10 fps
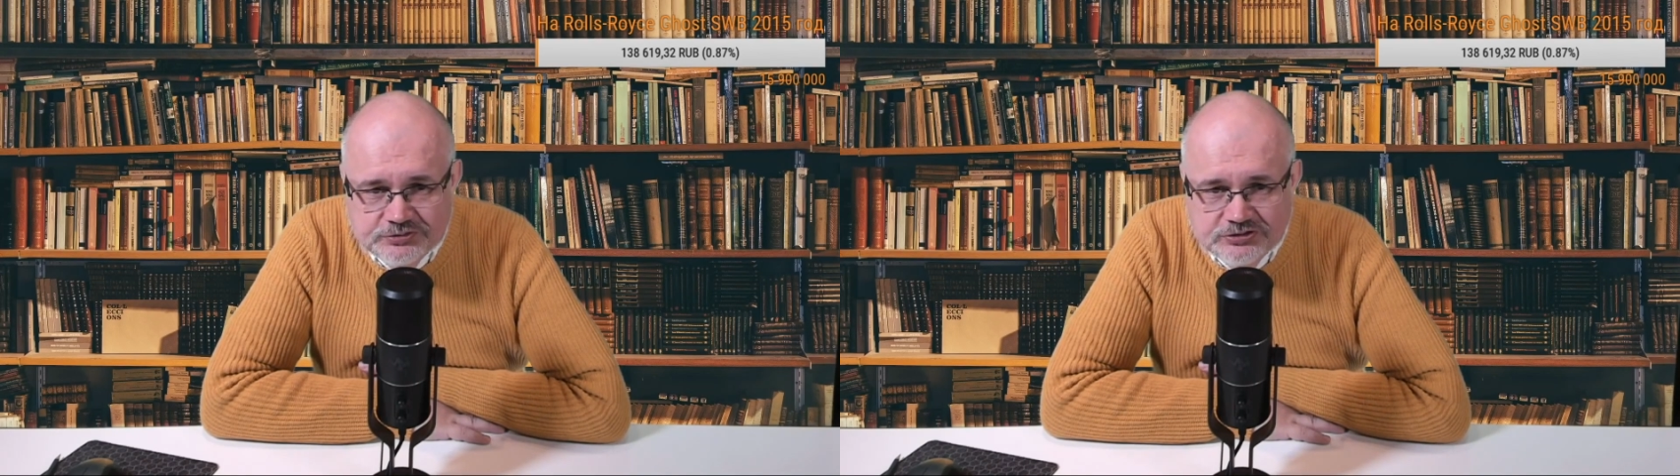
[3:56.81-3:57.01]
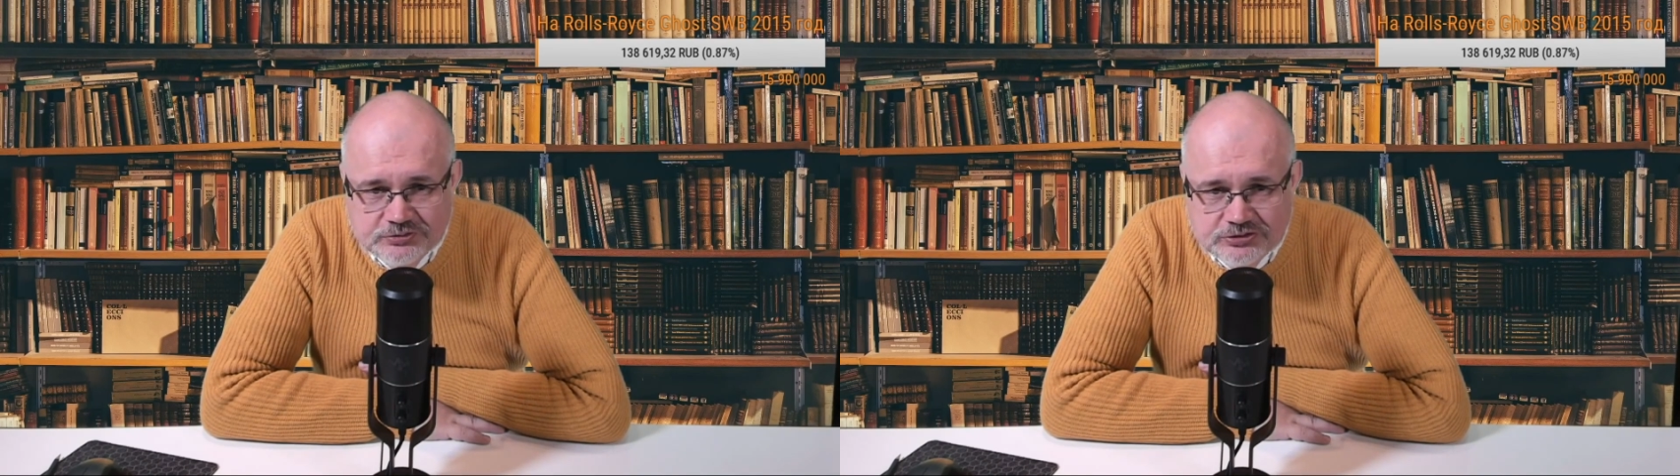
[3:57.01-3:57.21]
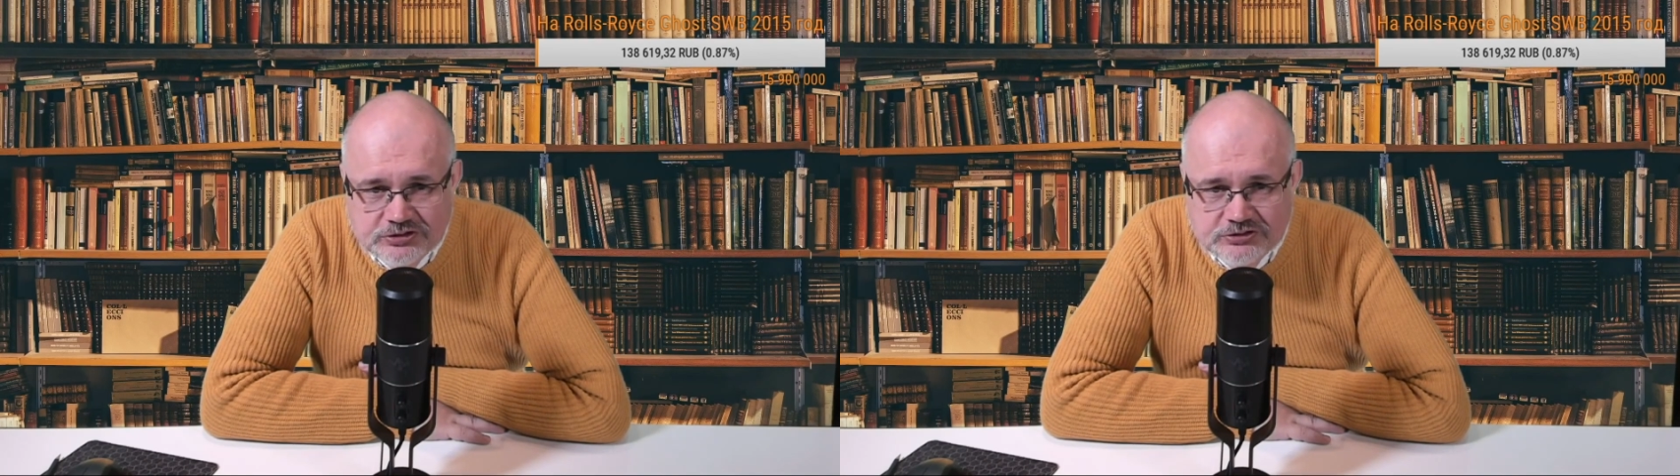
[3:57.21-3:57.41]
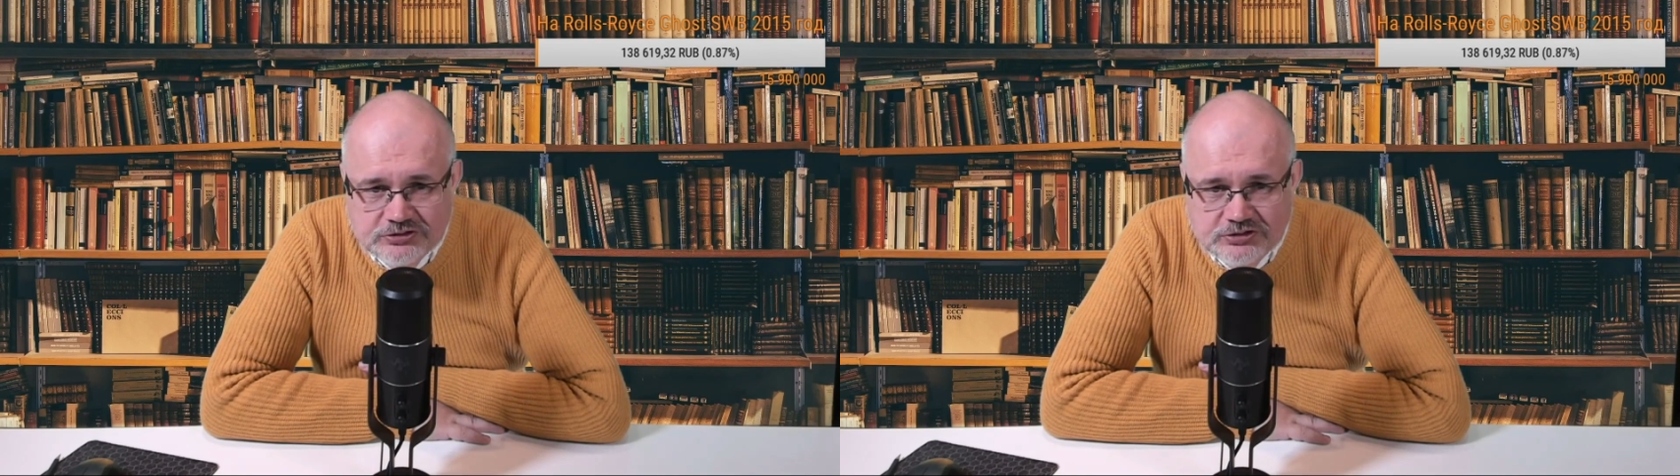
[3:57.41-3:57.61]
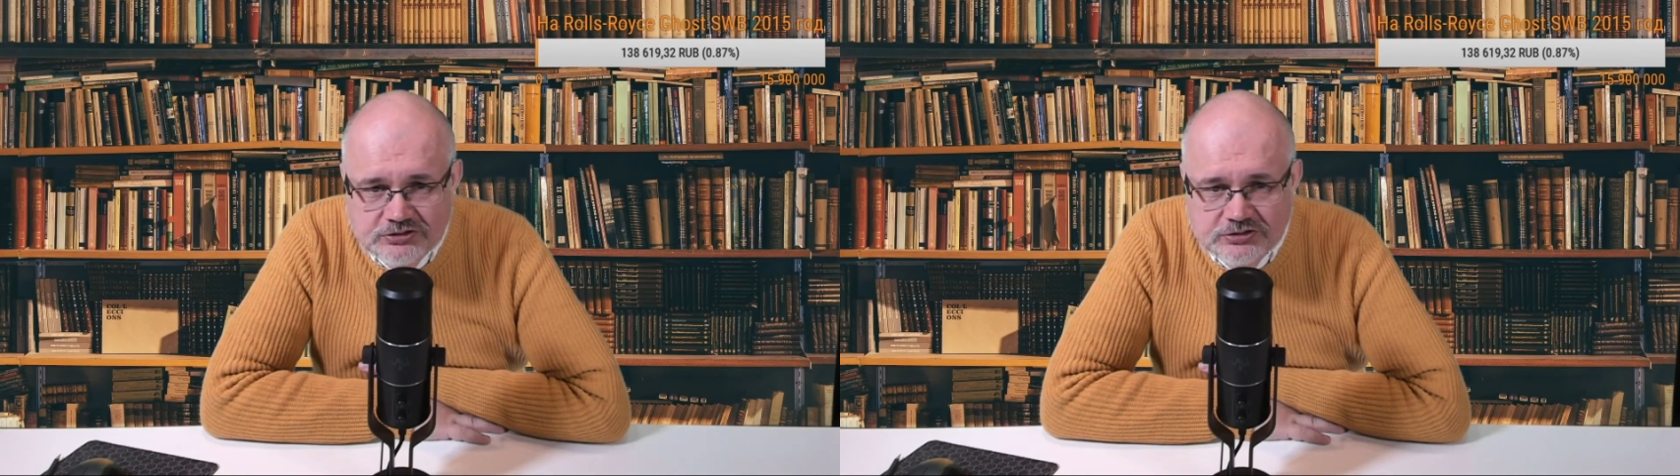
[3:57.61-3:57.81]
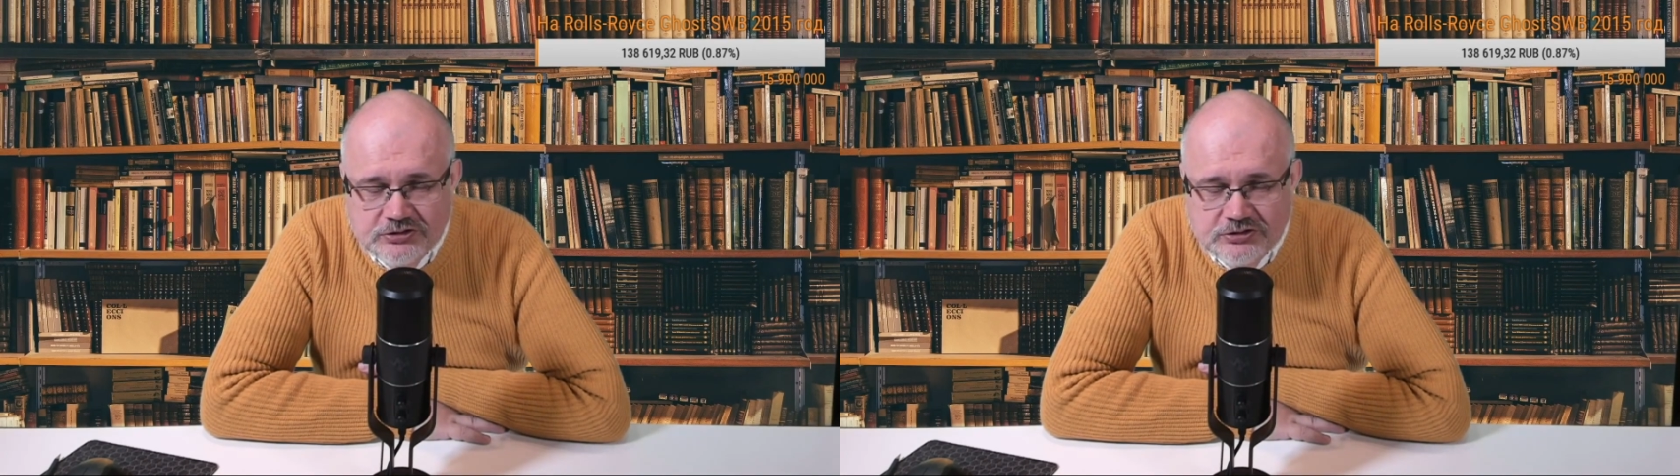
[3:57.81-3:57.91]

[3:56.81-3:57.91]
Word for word: там и так далее.